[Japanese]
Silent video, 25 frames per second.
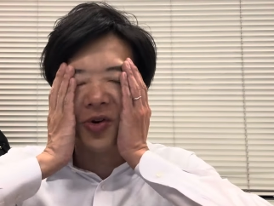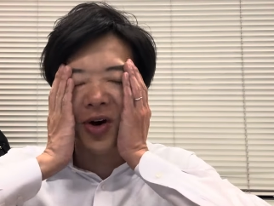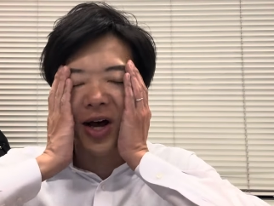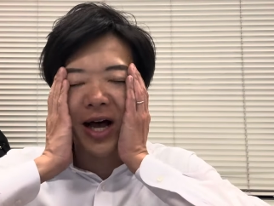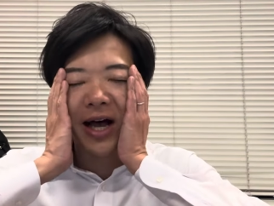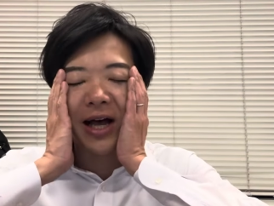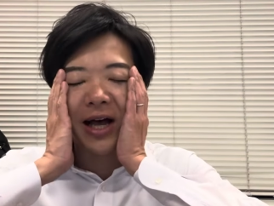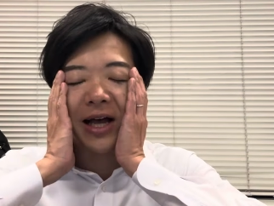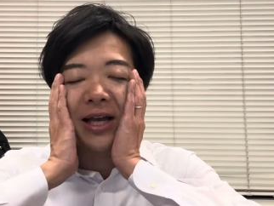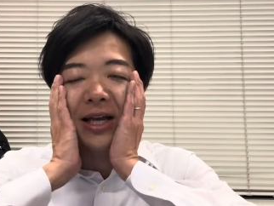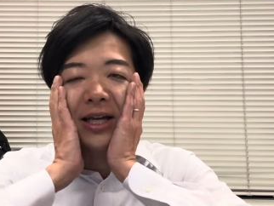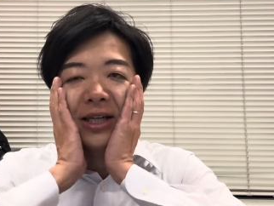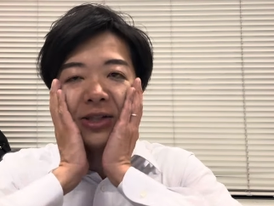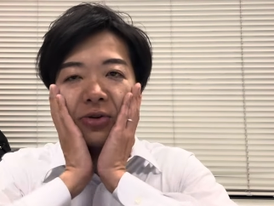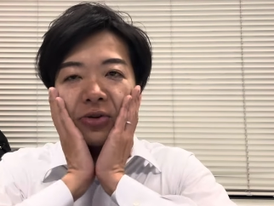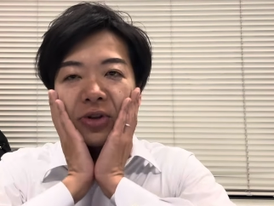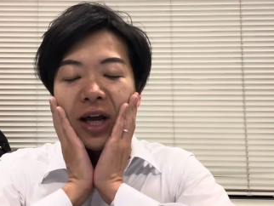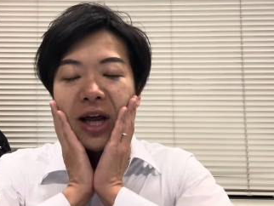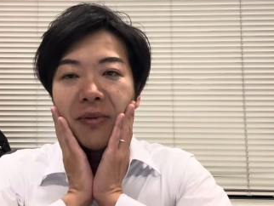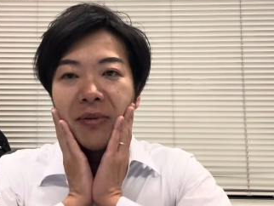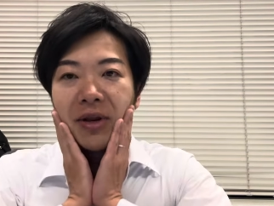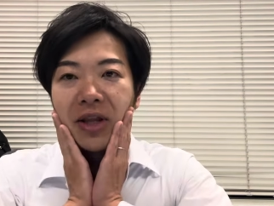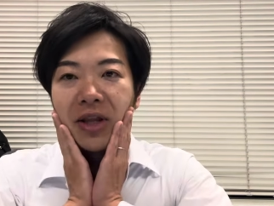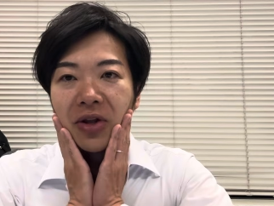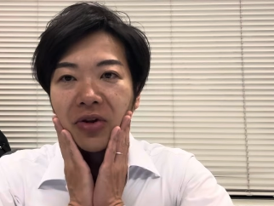は、外
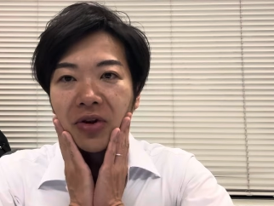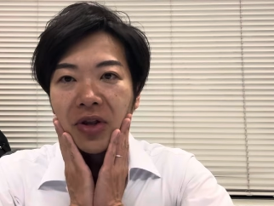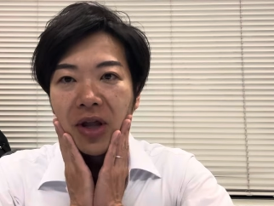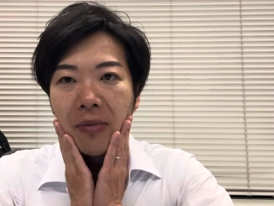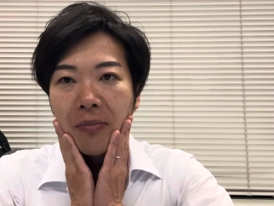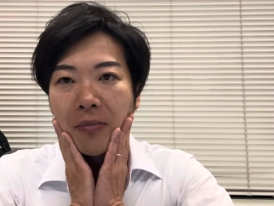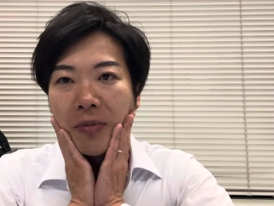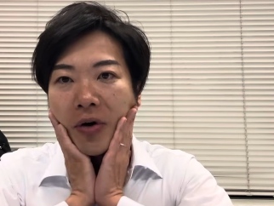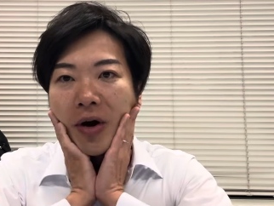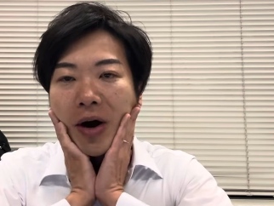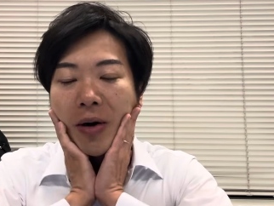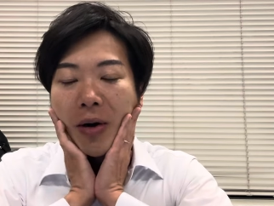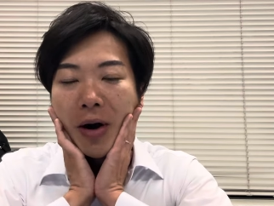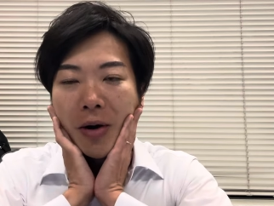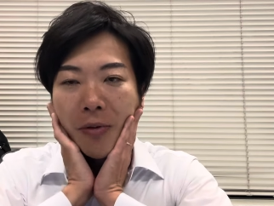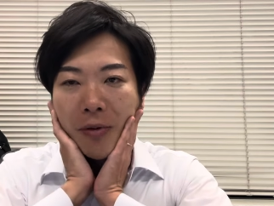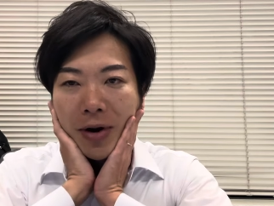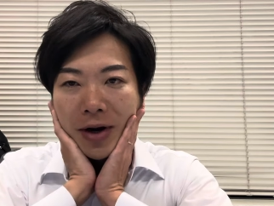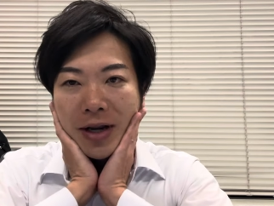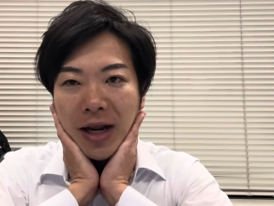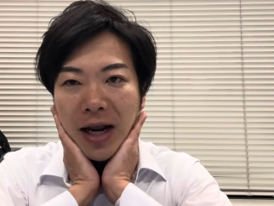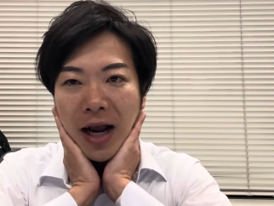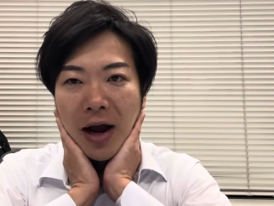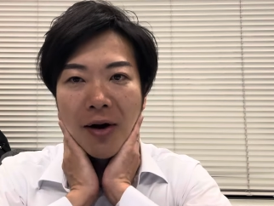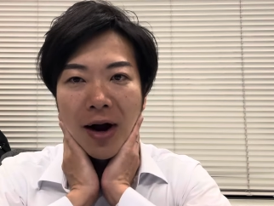から見てるともう、わ
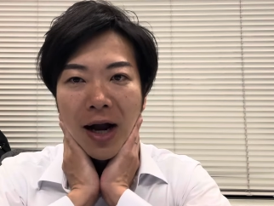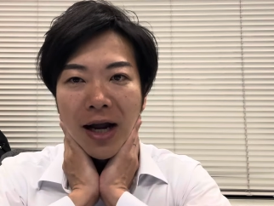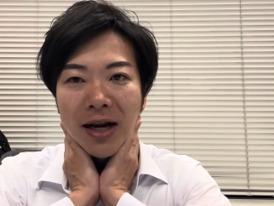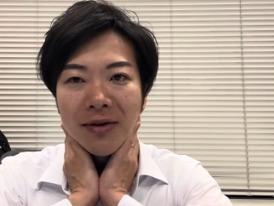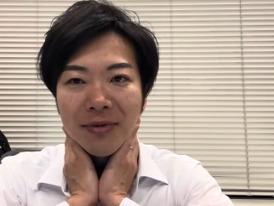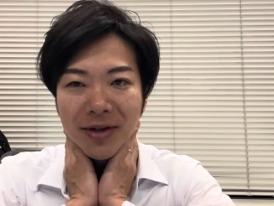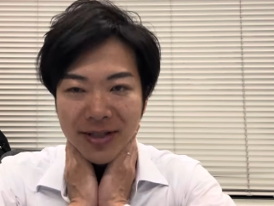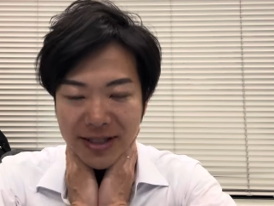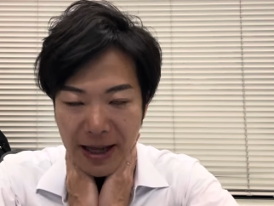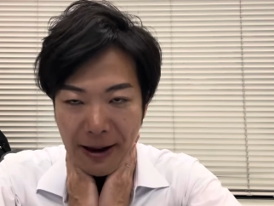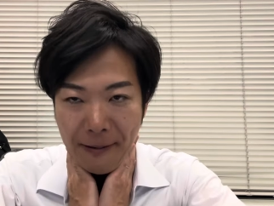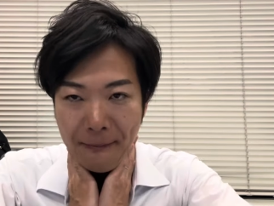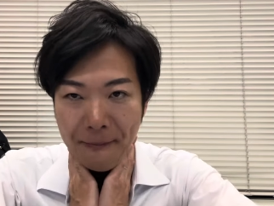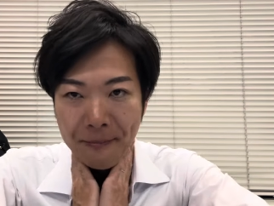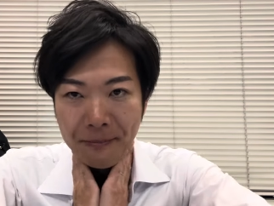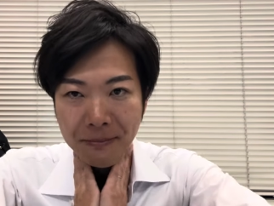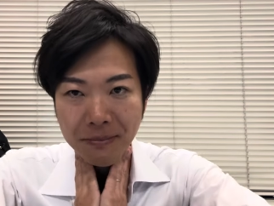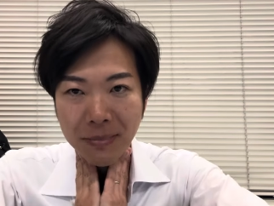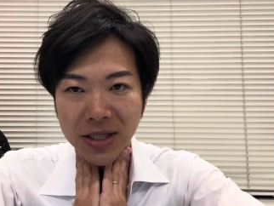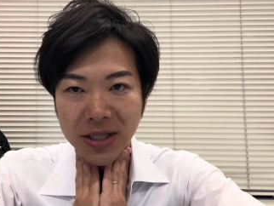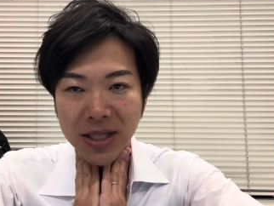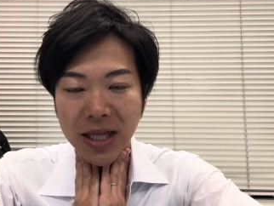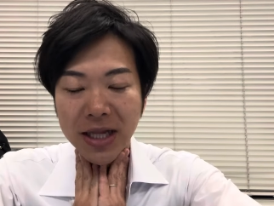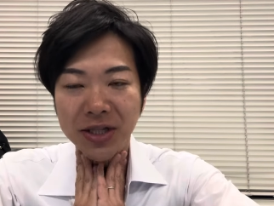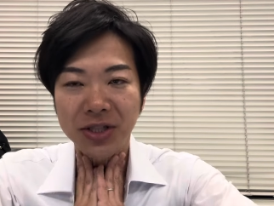けがわかりません。
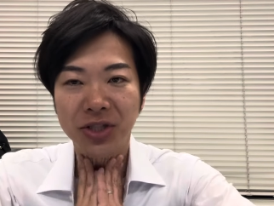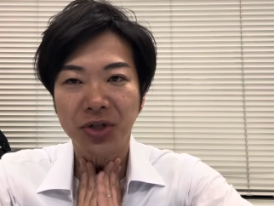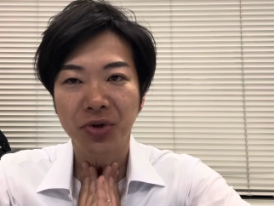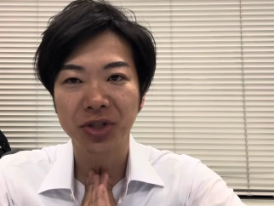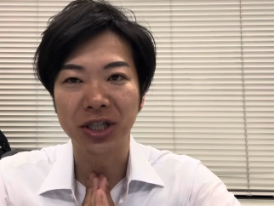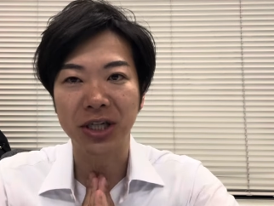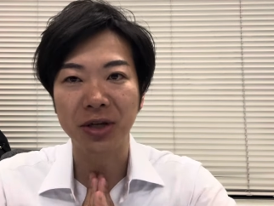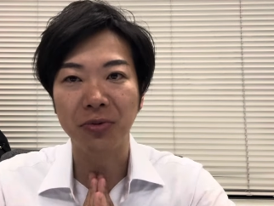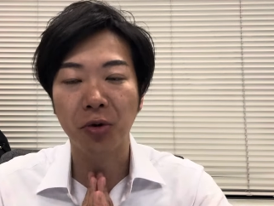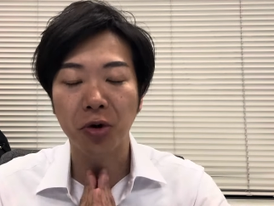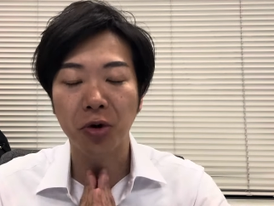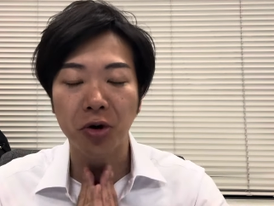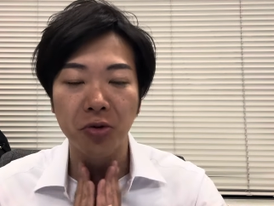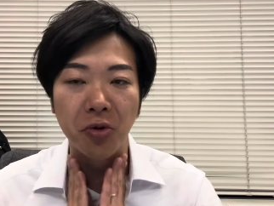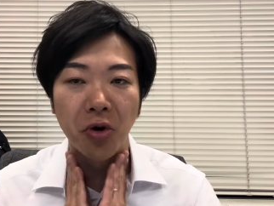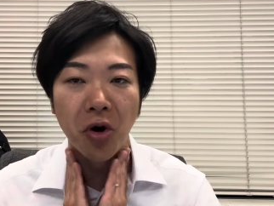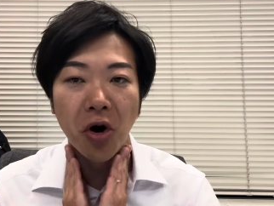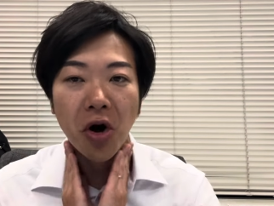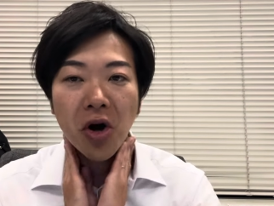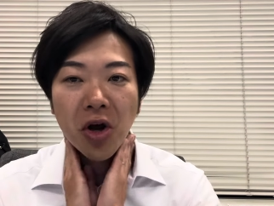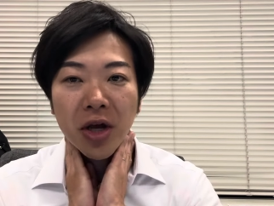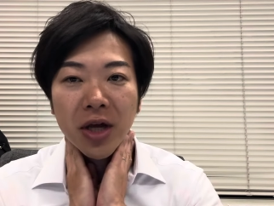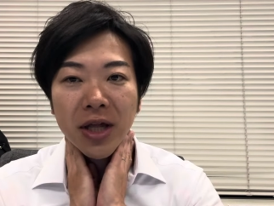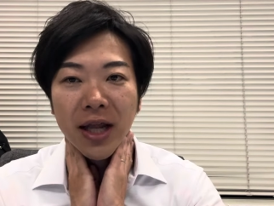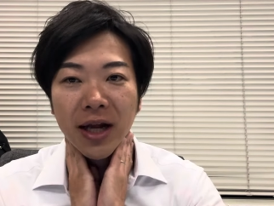まあ、なんで正直僕
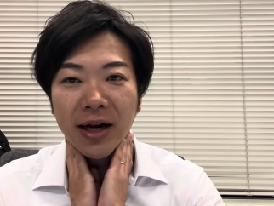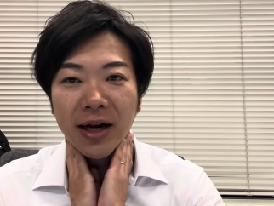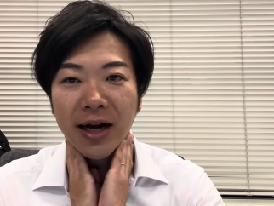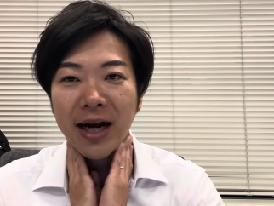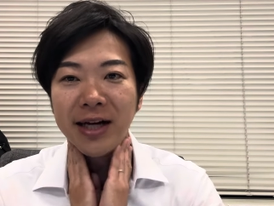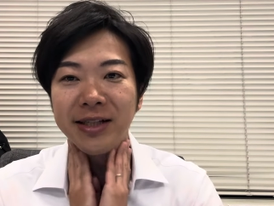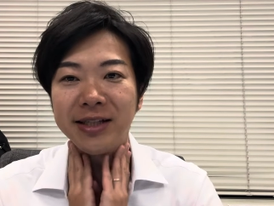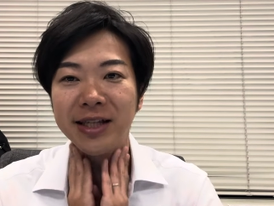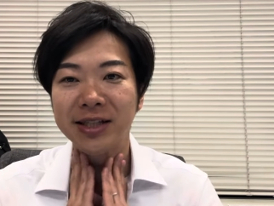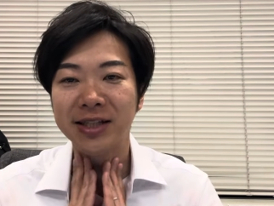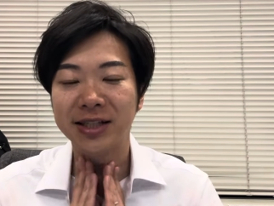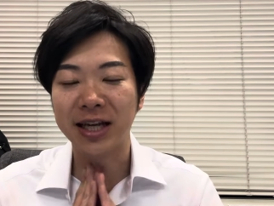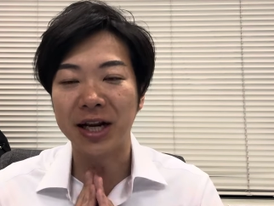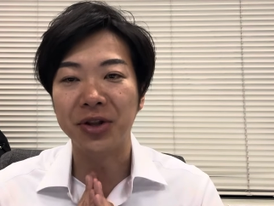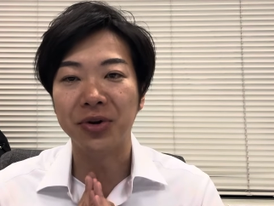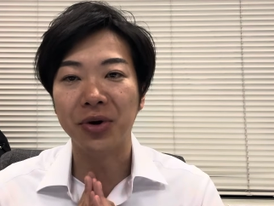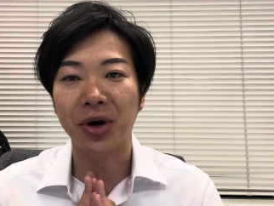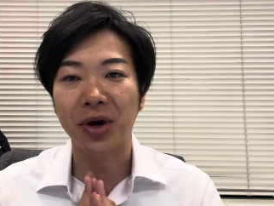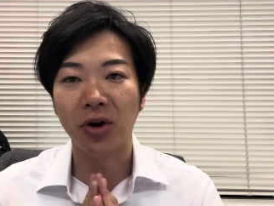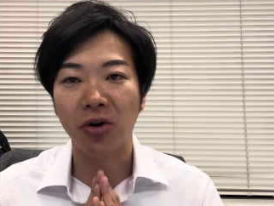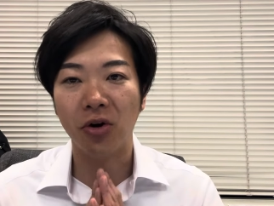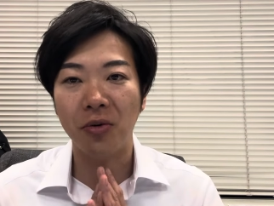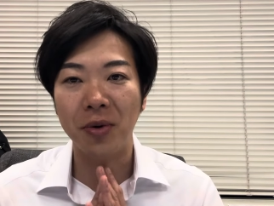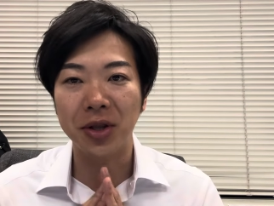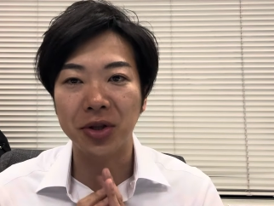も解説したりと
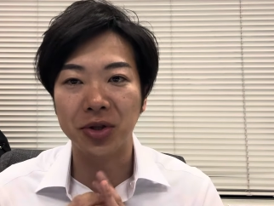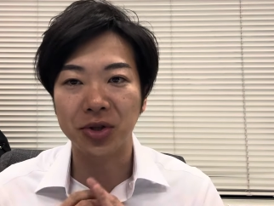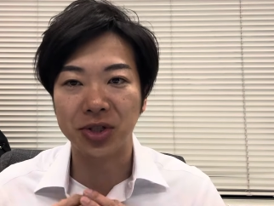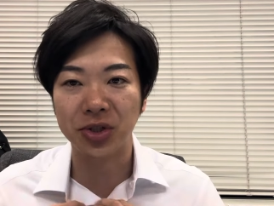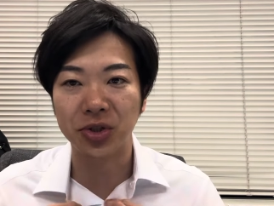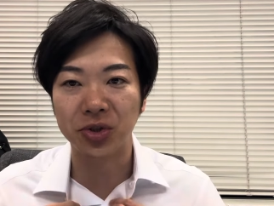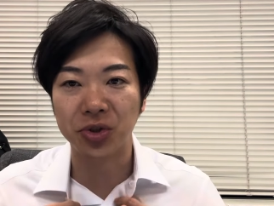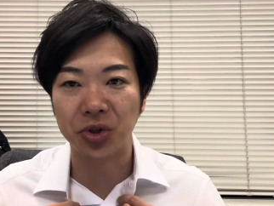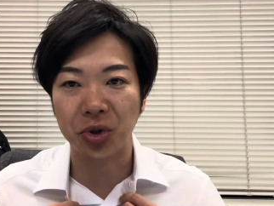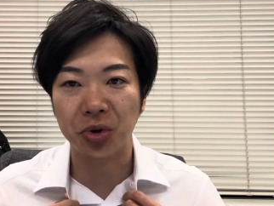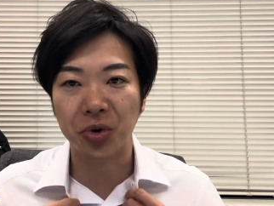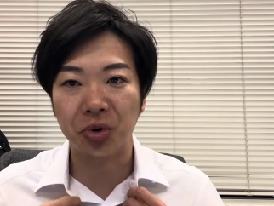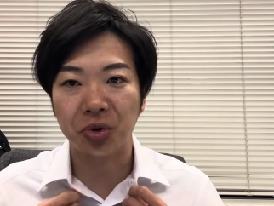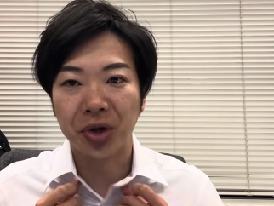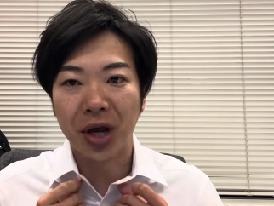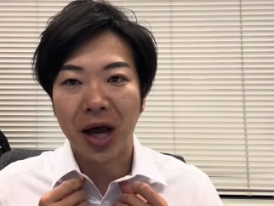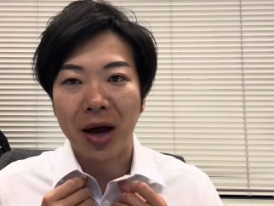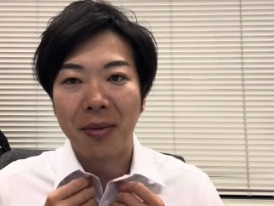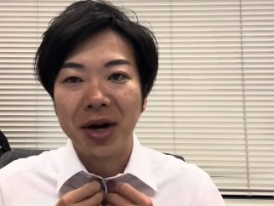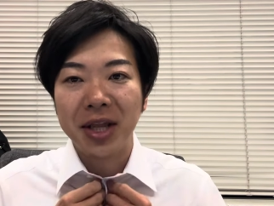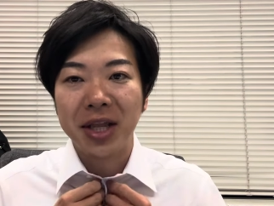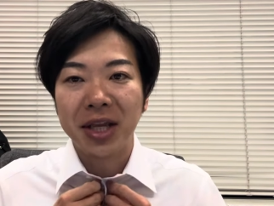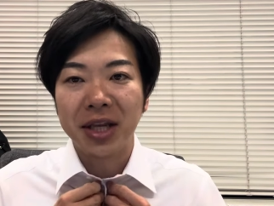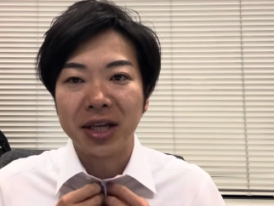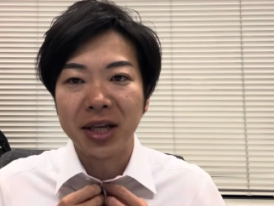かコメントするということがあまりで